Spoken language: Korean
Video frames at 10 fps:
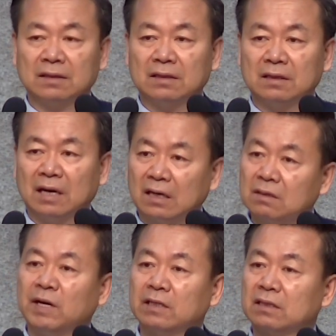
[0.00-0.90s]

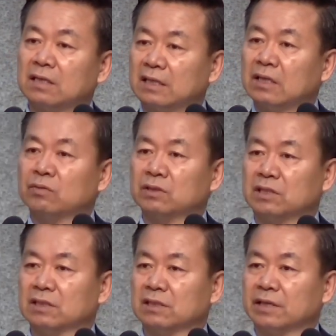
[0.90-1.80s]
아르바이트를 한다고
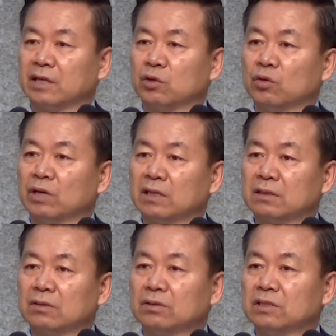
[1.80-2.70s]
세상에 교회 가서
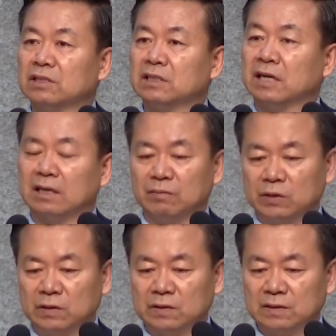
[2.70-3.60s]
헌신을 안 하면